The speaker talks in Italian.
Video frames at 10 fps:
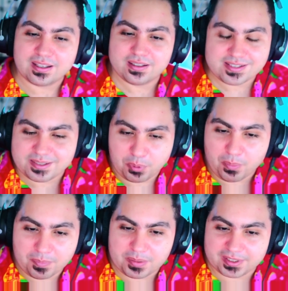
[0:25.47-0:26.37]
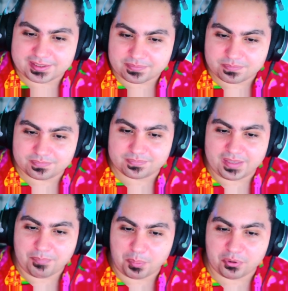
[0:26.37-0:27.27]
Anzi, probabilmente
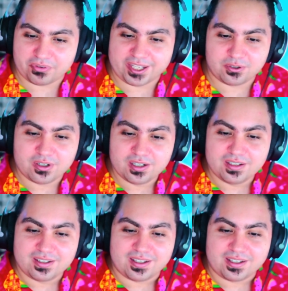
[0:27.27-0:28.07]
è proprio vero.